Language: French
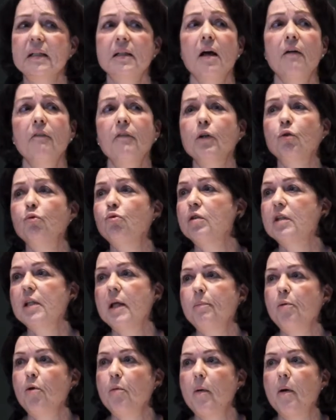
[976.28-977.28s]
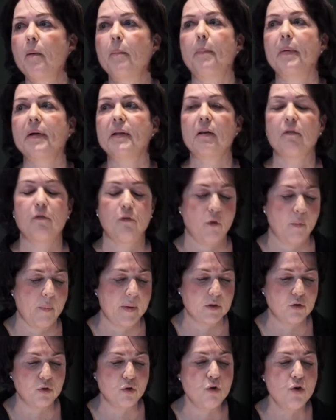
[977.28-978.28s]
n'avait tout simplement pas
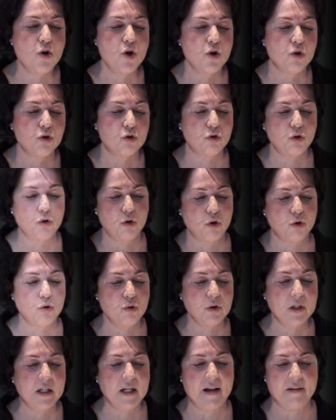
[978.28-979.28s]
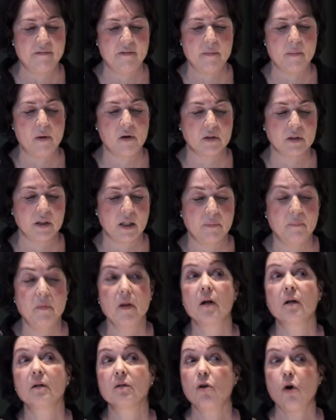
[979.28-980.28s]
d'informations sur le cours qu'il avait manqué.
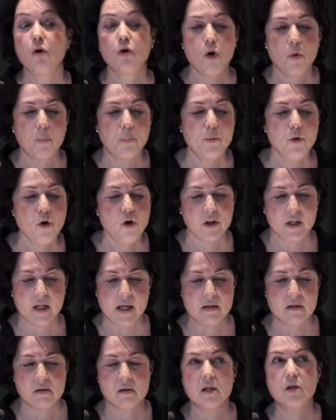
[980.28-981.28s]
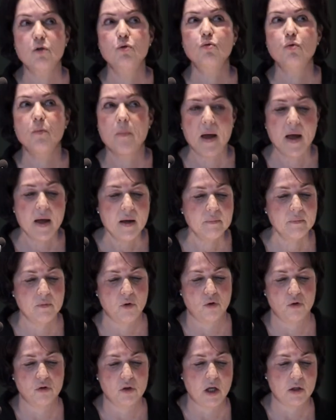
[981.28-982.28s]
Donc, on peut organiser
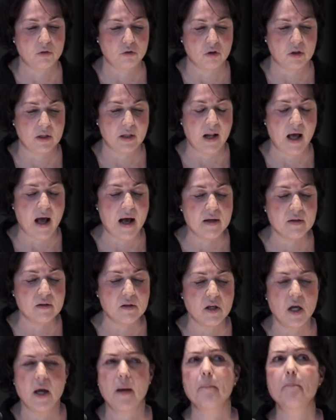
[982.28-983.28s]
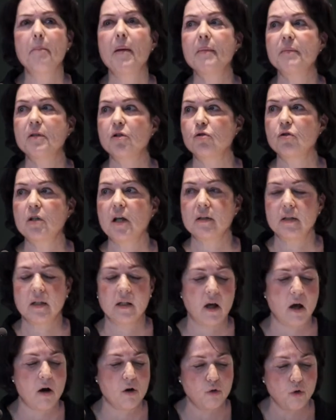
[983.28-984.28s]
nous-mêmes euh, dans notre classe, même si on a des
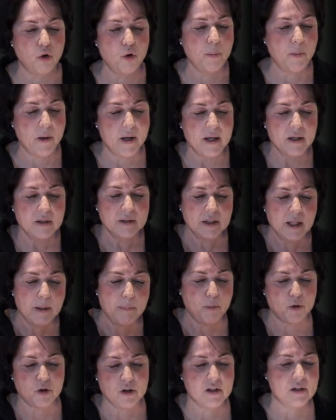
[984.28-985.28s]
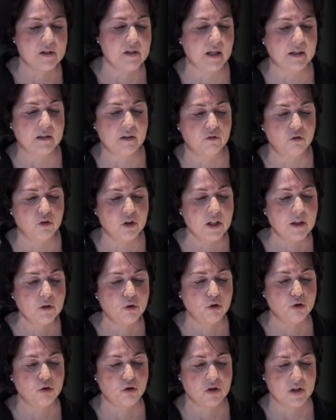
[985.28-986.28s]
grands groupes, des petites activités
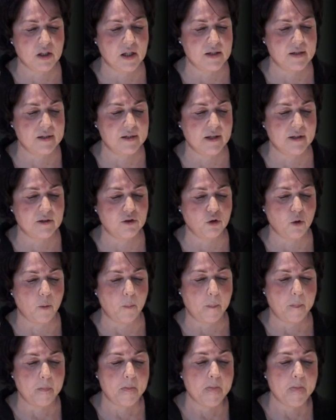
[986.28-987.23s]
de socialisation.